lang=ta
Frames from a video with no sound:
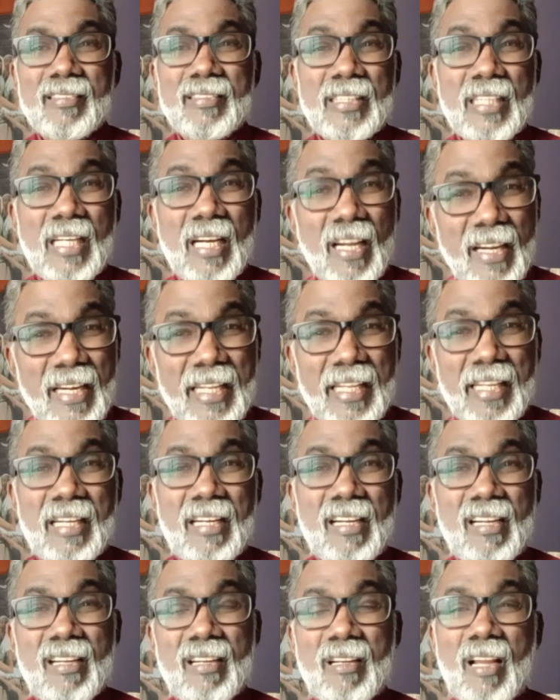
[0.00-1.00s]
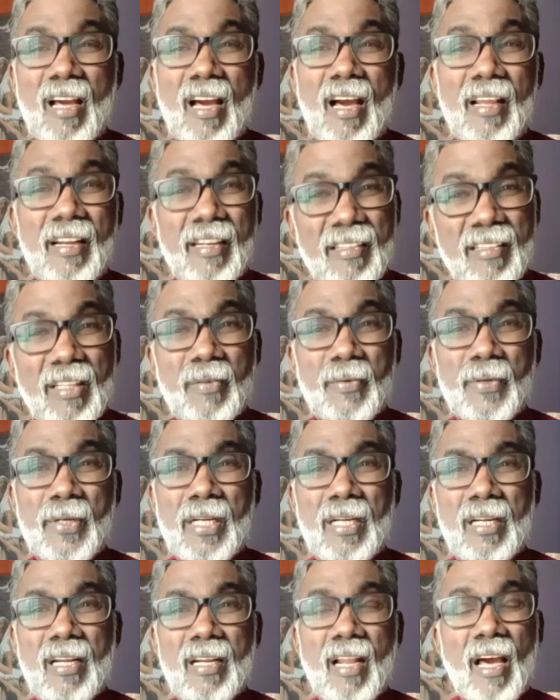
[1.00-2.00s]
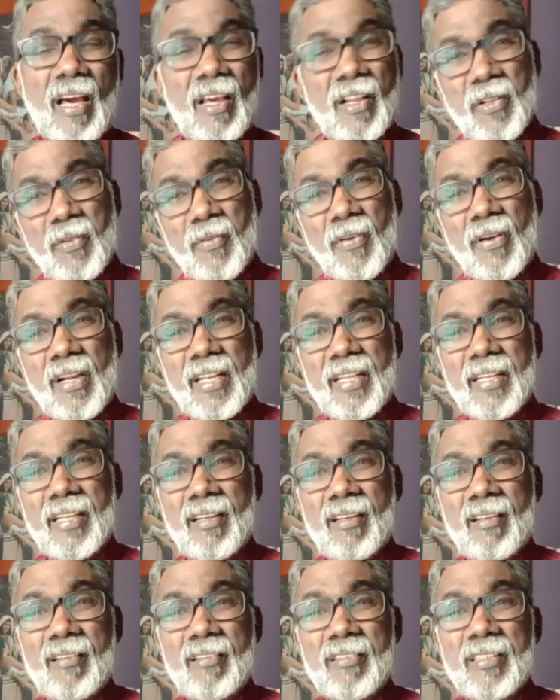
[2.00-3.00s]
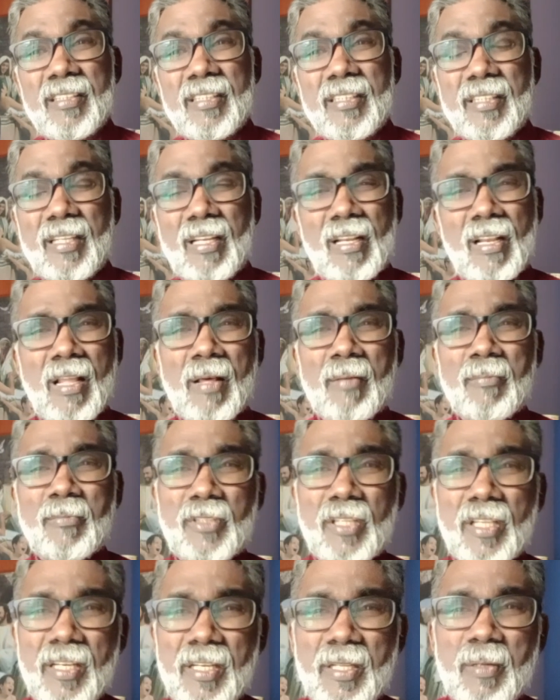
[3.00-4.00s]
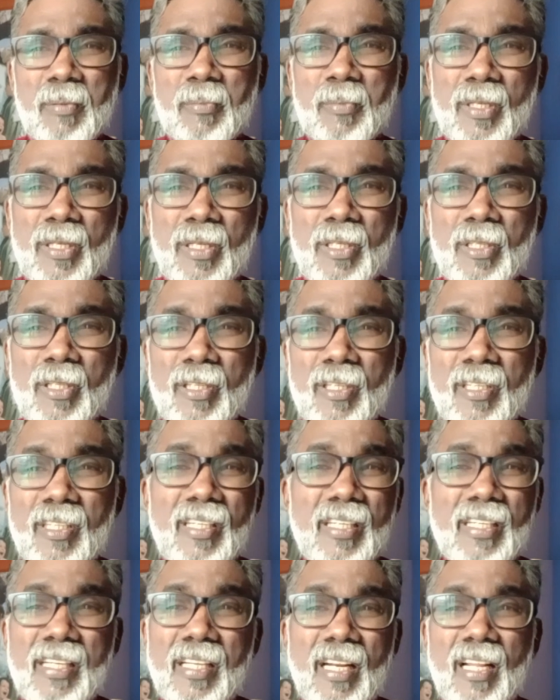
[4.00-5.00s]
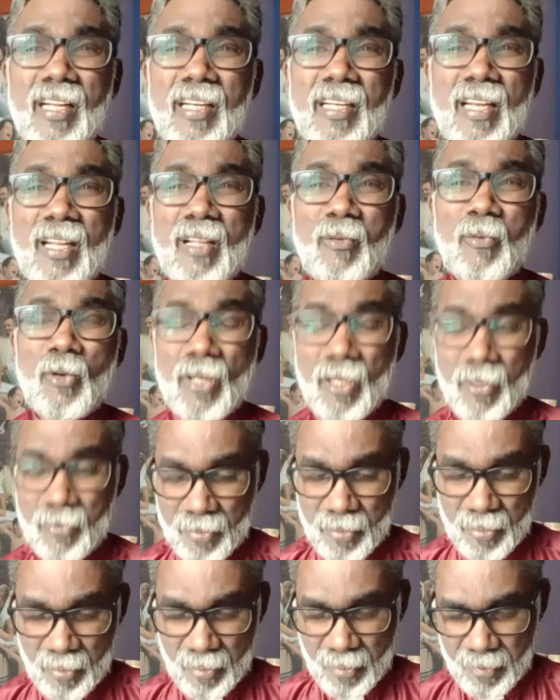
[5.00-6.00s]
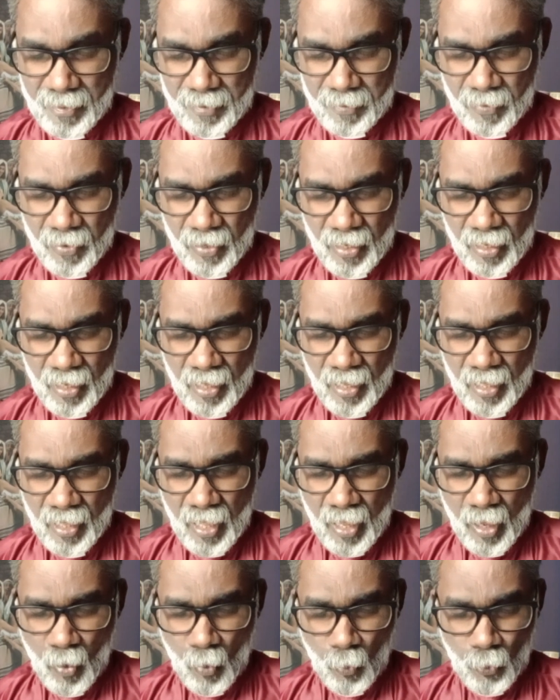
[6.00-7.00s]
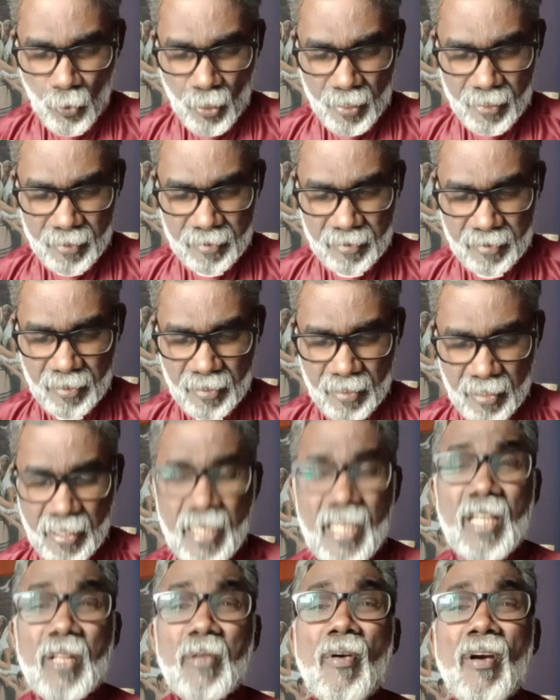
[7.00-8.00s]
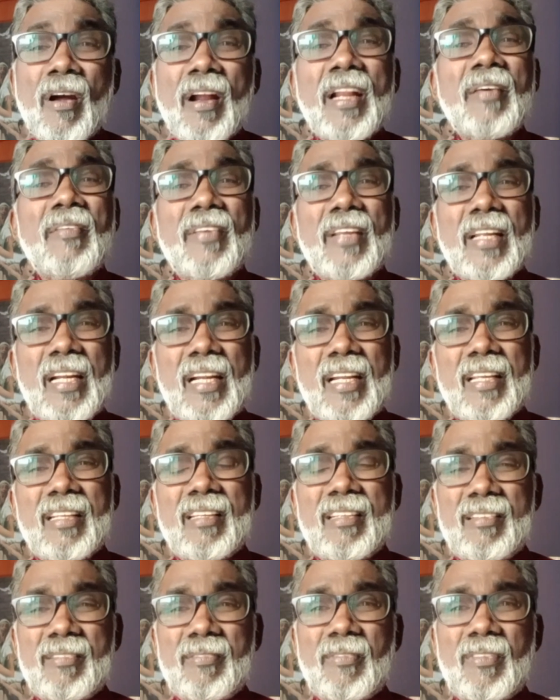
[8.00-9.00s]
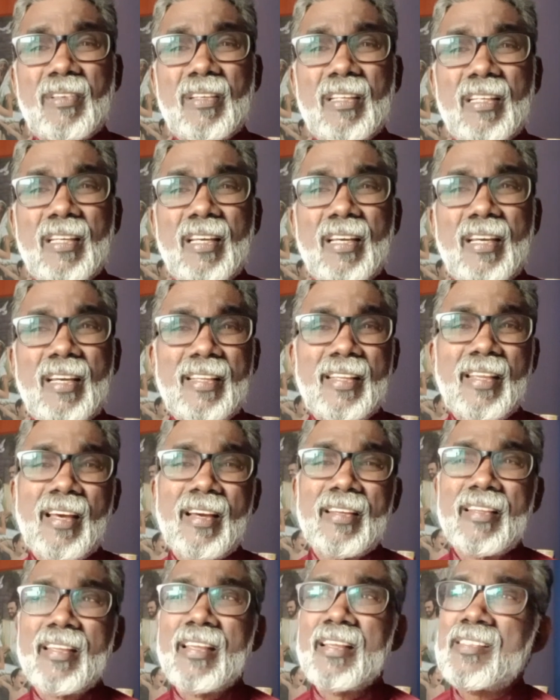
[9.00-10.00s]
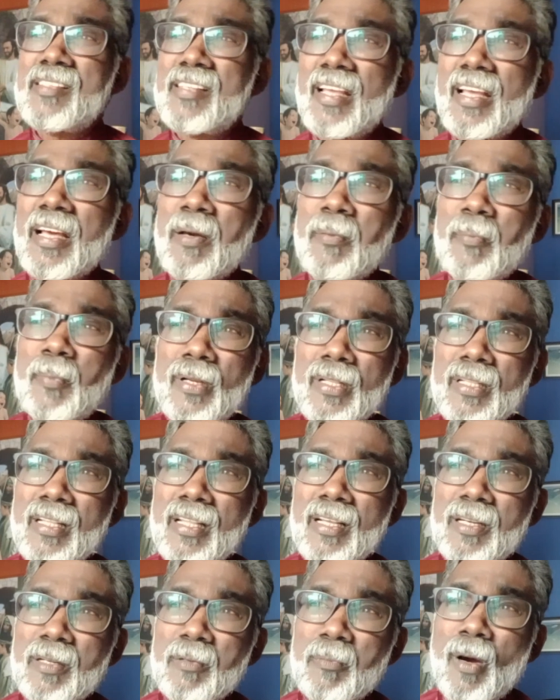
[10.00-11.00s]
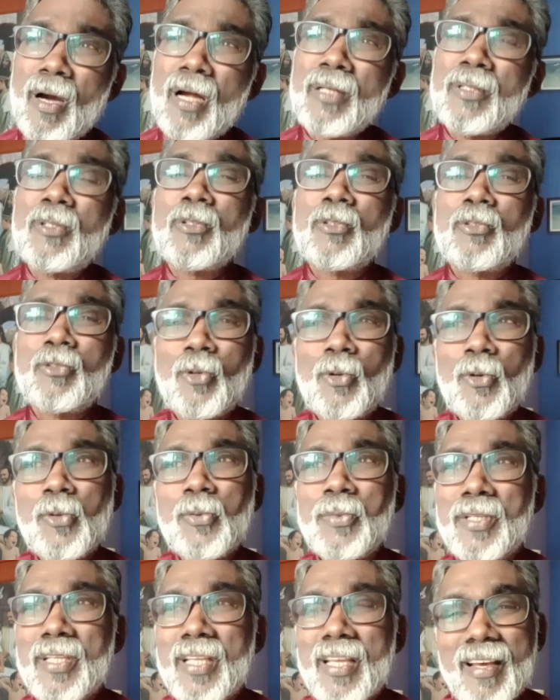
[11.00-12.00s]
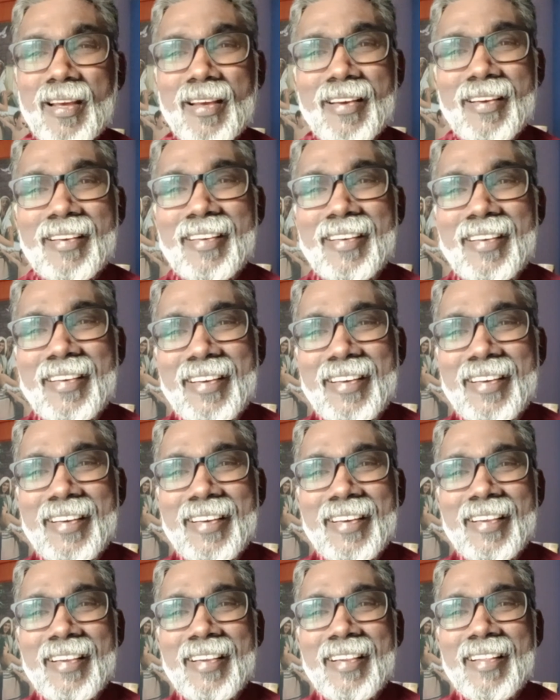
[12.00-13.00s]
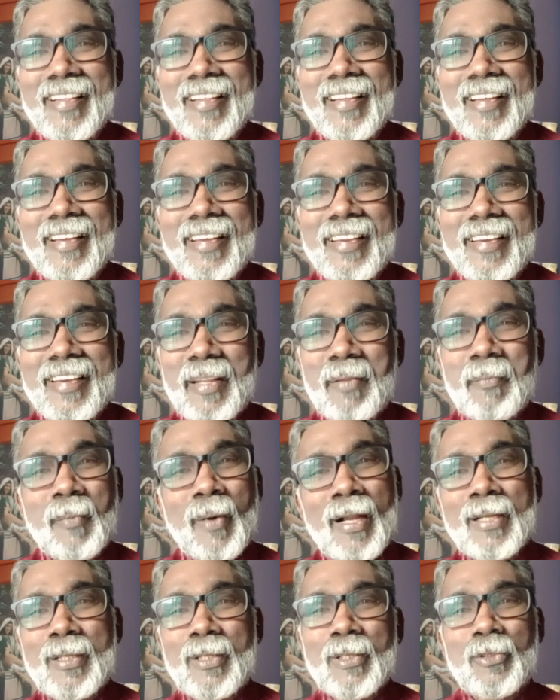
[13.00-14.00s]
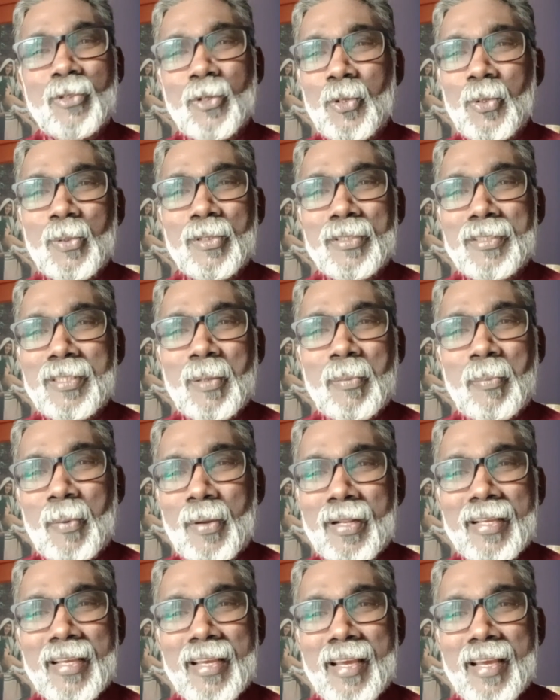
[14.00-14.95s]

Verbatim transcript: ஞானிகள் அறிந்தவர்கள் அறிவாளிகள் எல்லாம் தெரியும் என்று இருக்கிறார்களே உள்ளவைகளை உலகத்தின் இழிவானவைகளை ஐயா ஏசு எங்கே பிறந்தார் மாட்டு தொழுவையா நீ மாட்டு தொழுவத்தில் பிறக்க